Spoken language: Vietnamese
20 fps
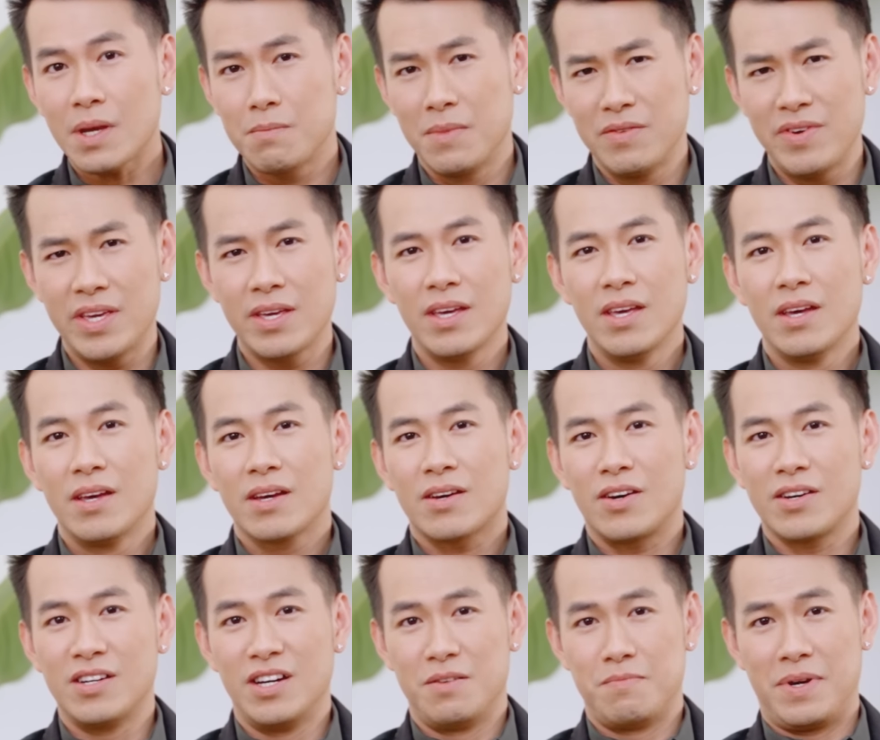Bởi vì
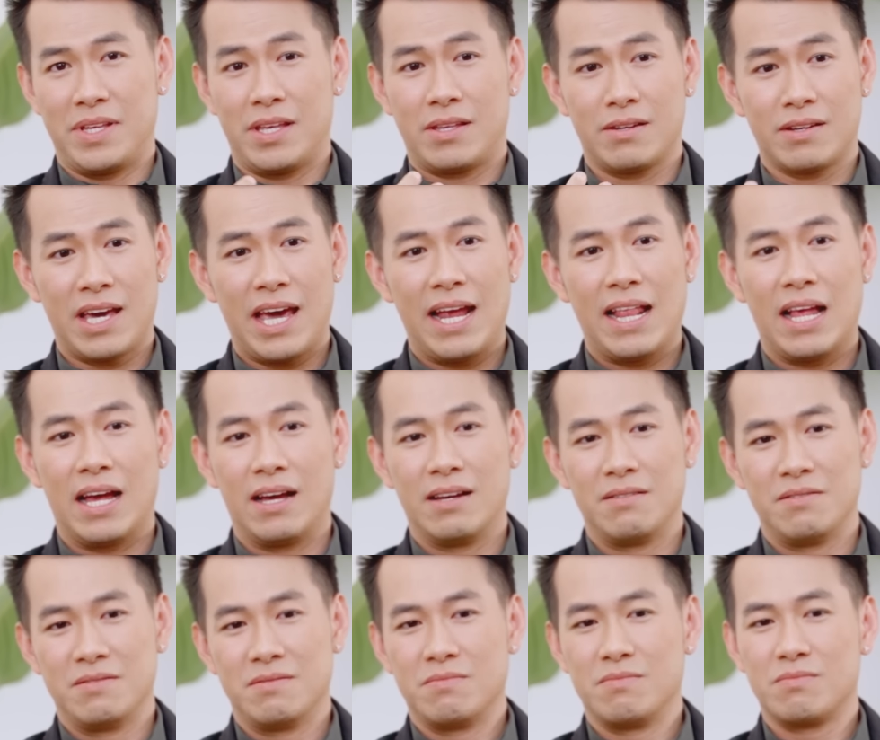con người mình thì thường hay
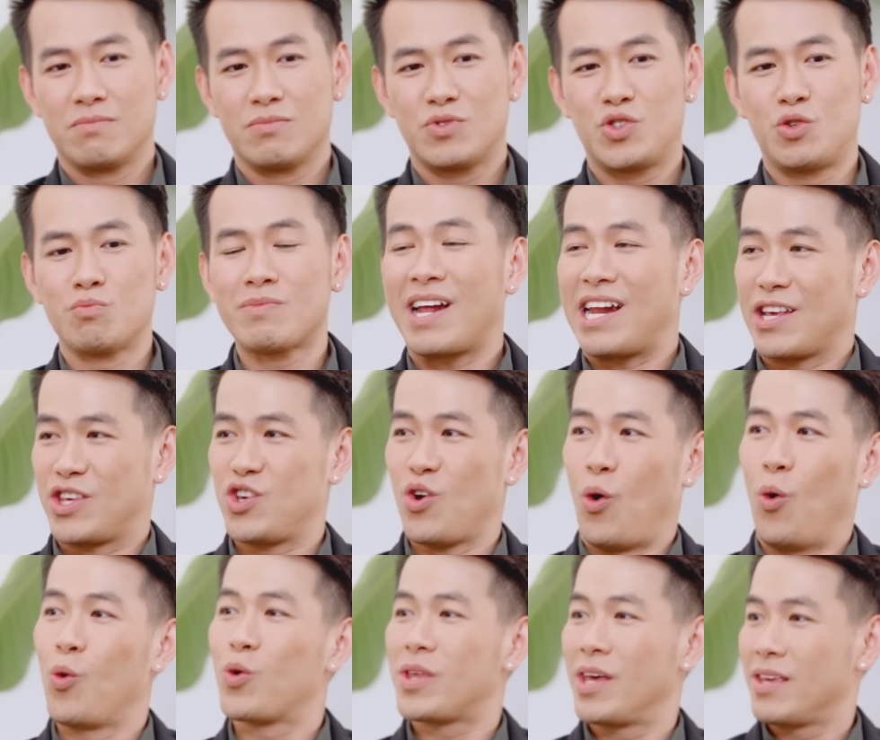là chúng ta là
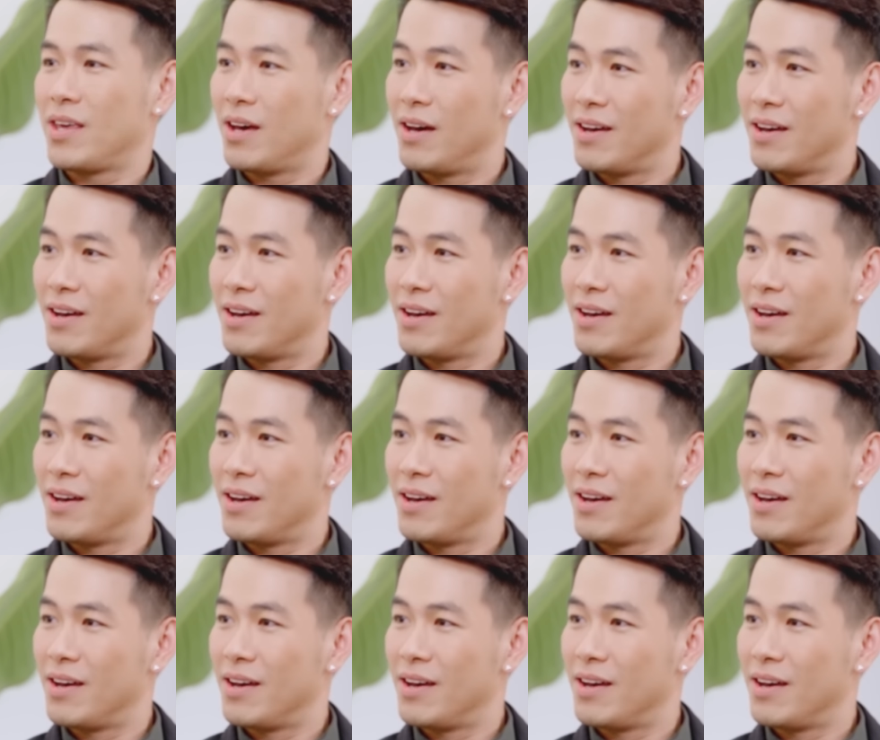chủ của thế